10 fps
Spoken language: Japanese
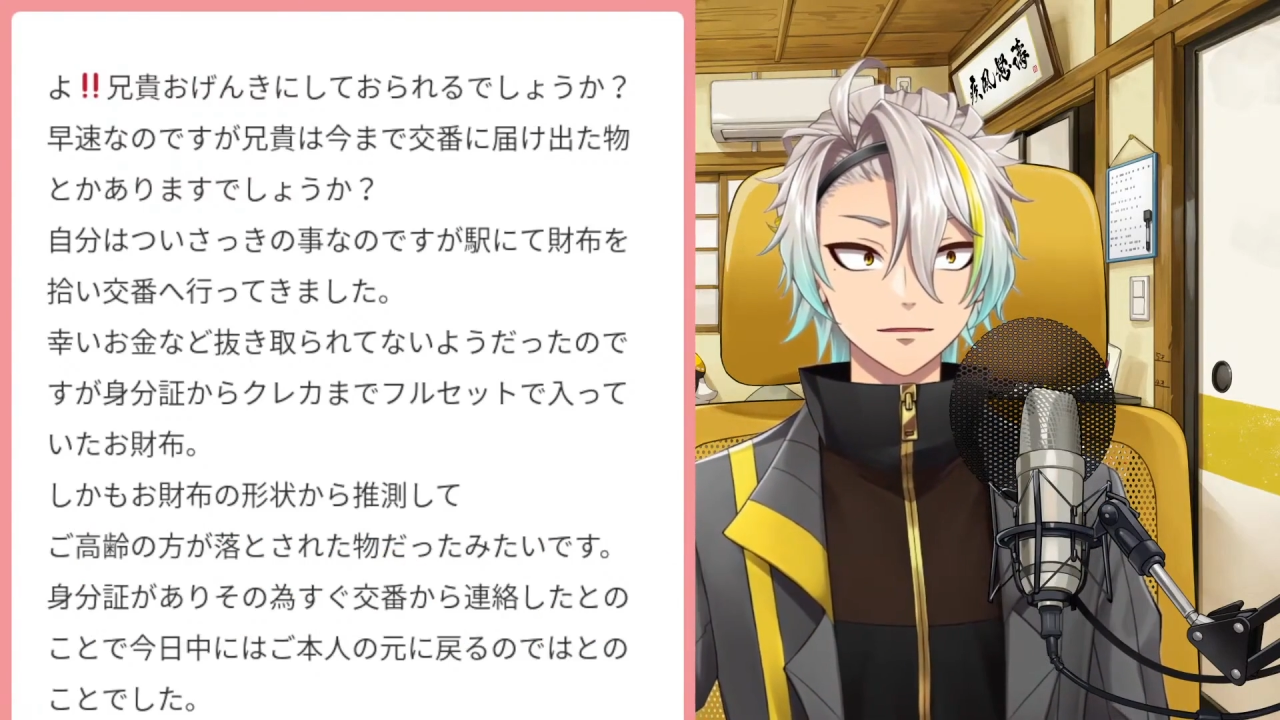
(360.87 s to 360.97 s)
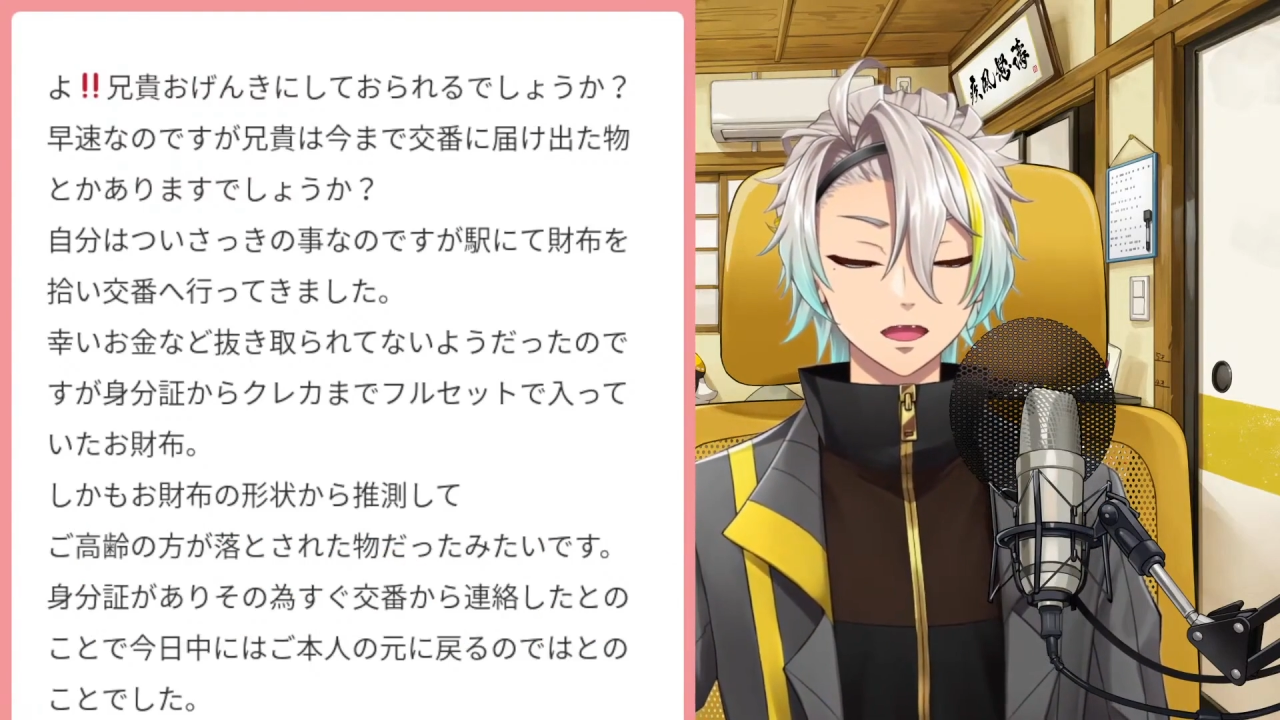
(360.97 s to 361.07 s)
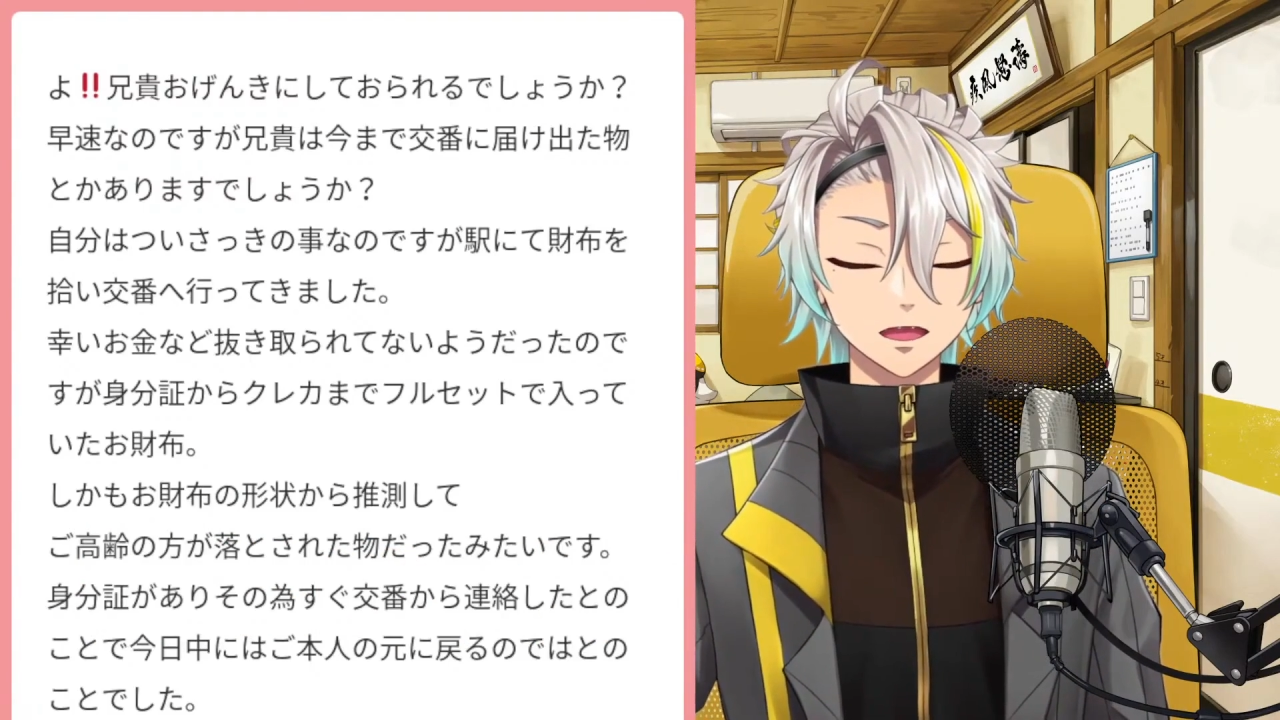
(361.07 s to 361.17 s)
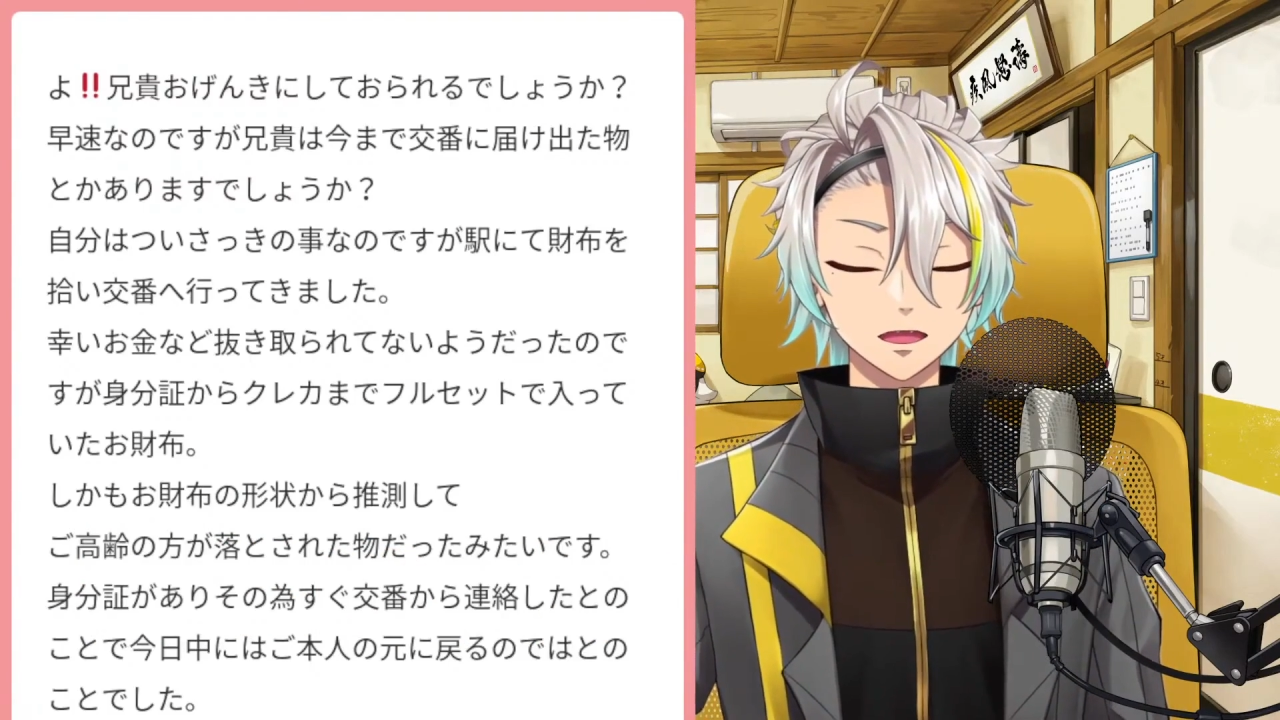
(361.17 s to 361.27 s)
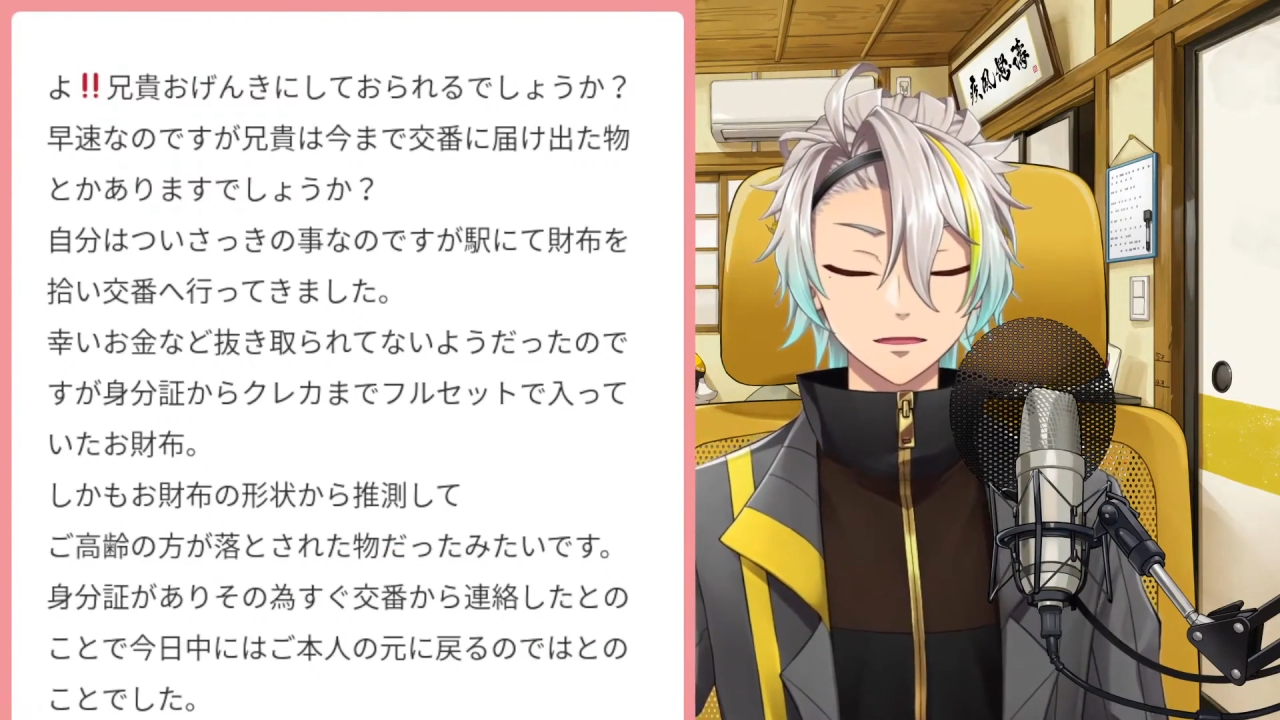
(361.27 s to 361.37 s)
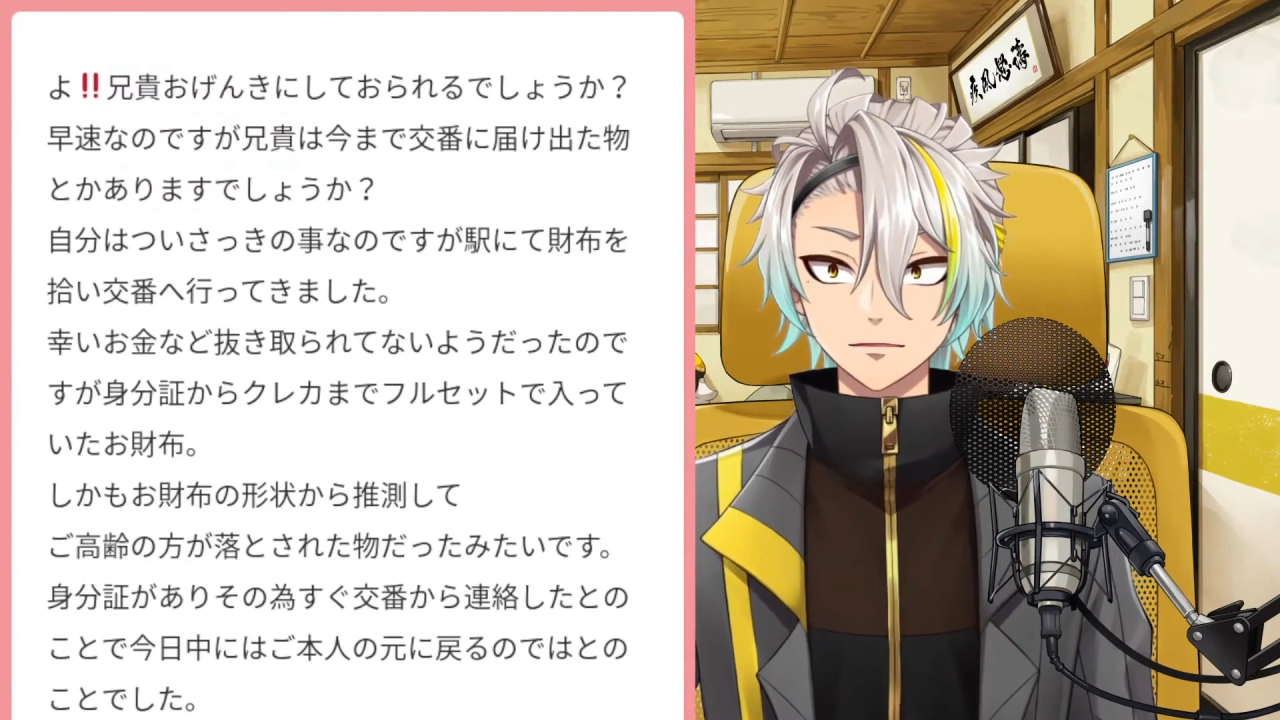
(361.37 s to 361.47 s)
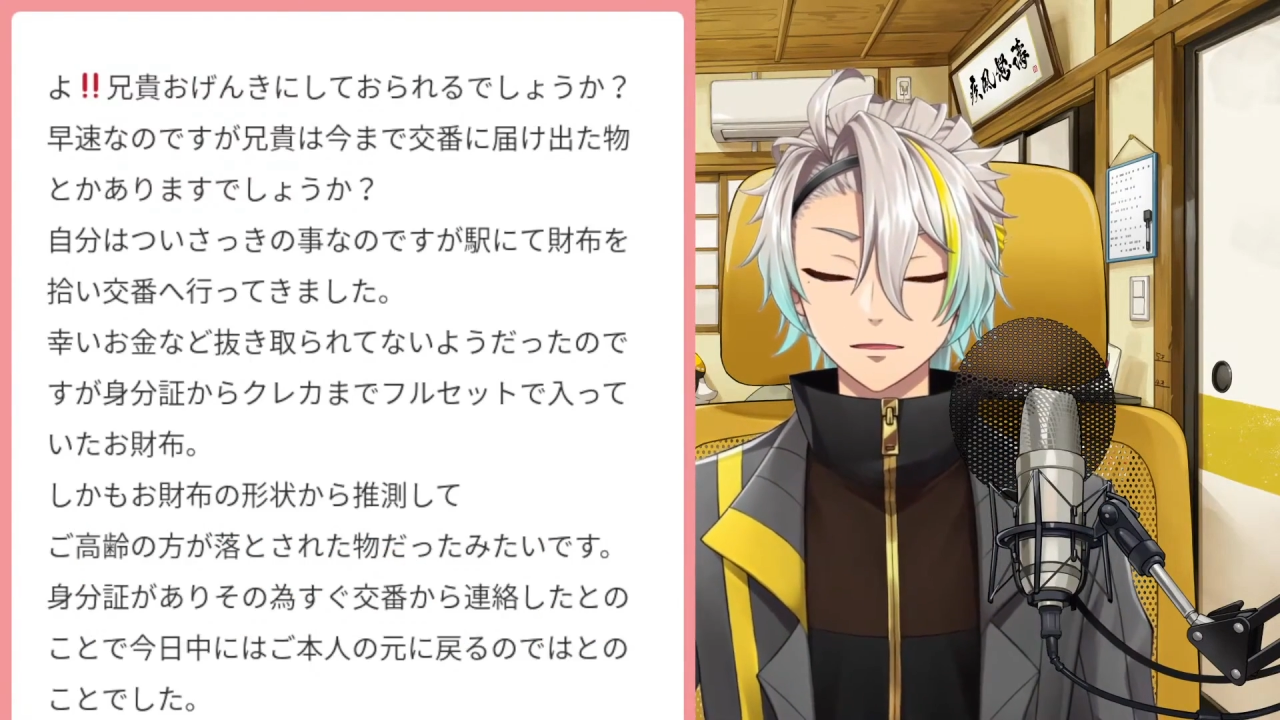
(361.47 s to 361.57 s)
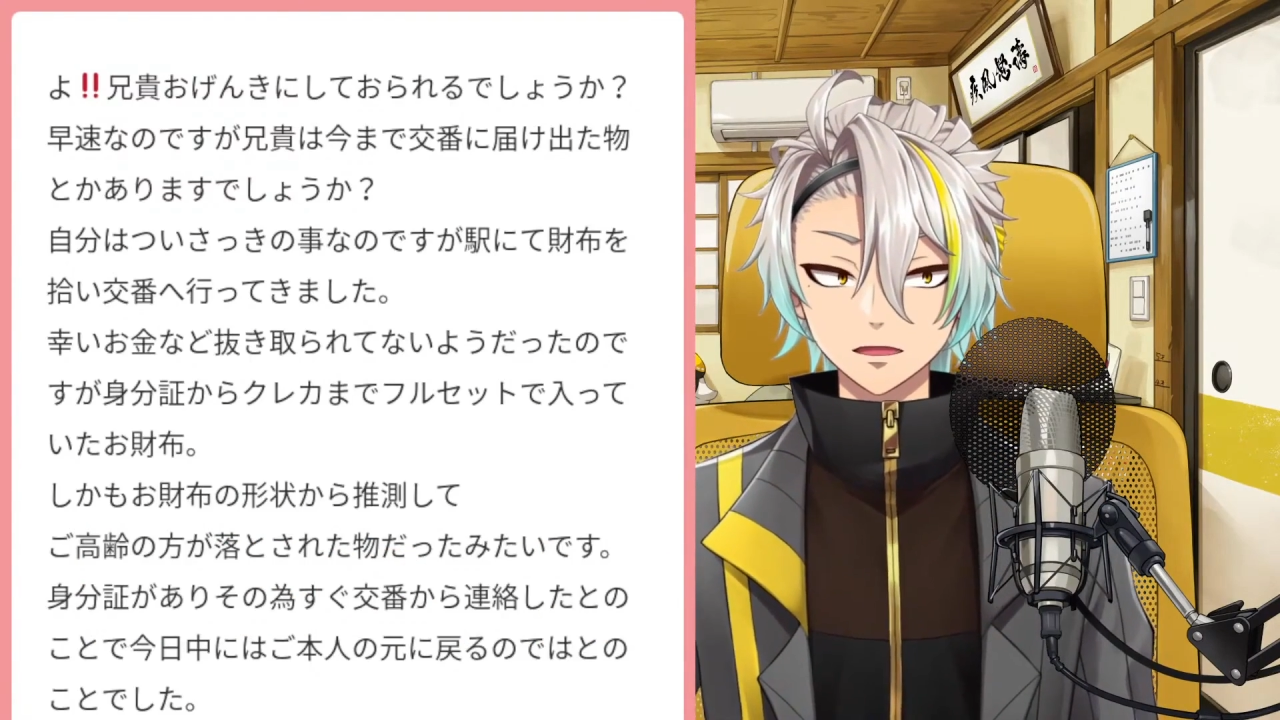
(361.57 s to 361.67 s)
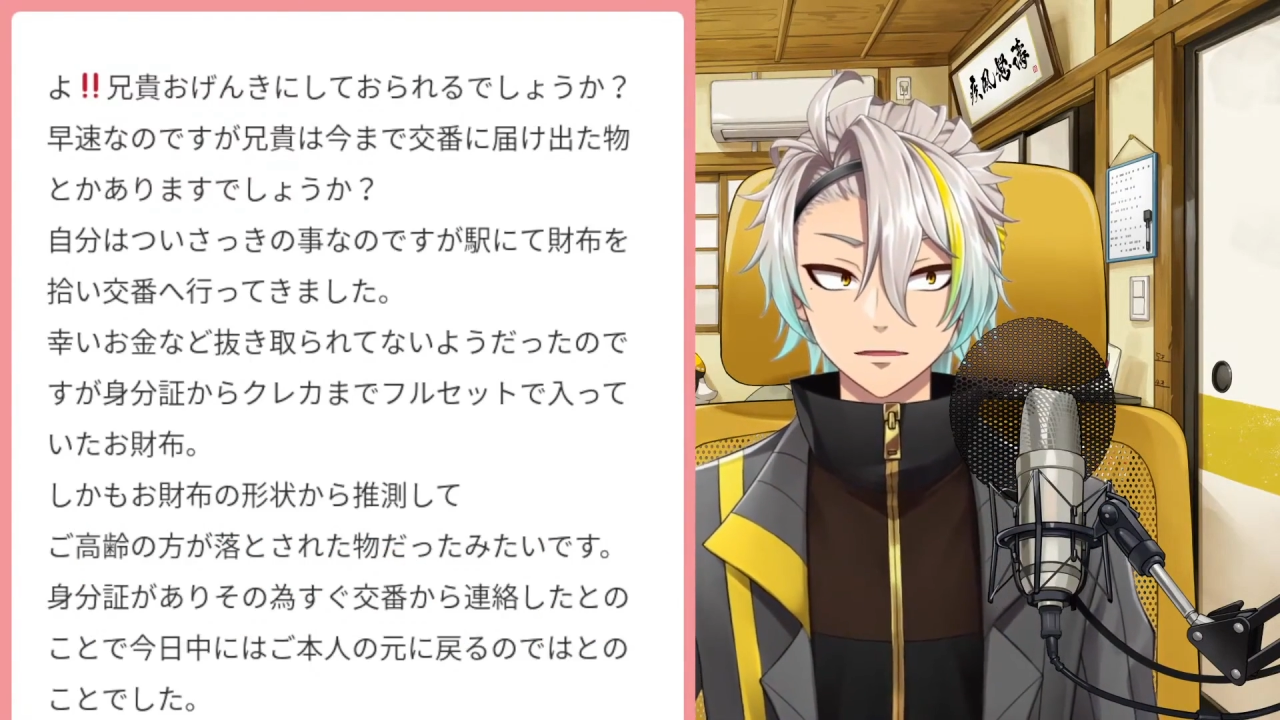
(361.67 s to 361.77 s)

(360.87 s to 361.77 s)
あんた、駐輪